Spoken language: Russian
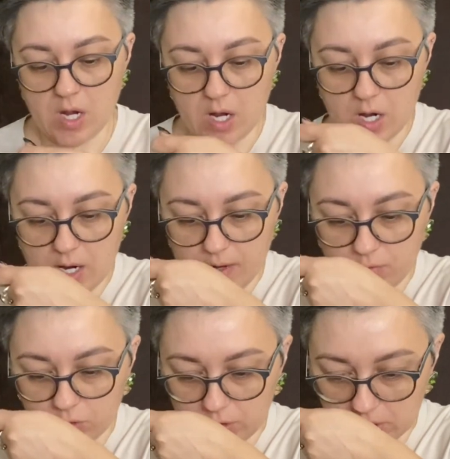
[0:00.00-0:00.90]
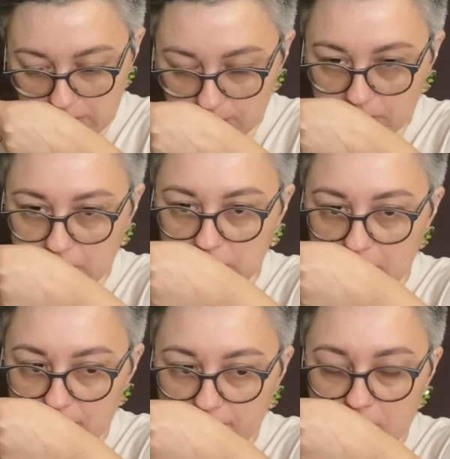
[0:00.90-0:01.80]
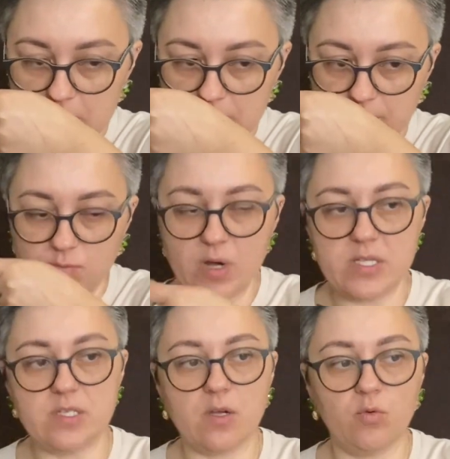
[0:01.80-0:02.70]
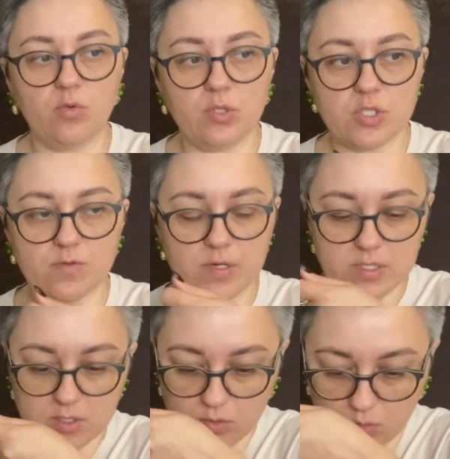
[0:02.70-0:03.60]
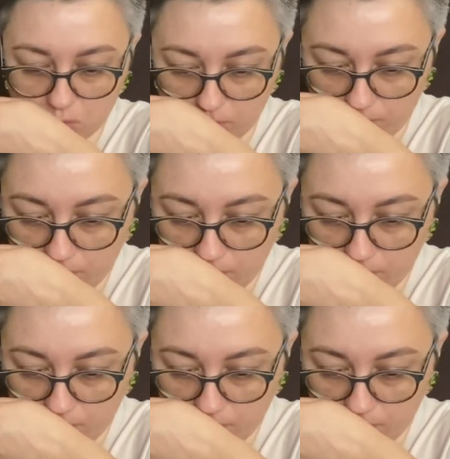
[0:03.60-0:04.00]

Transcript: а вот именно травы и в базе какую-то животинку.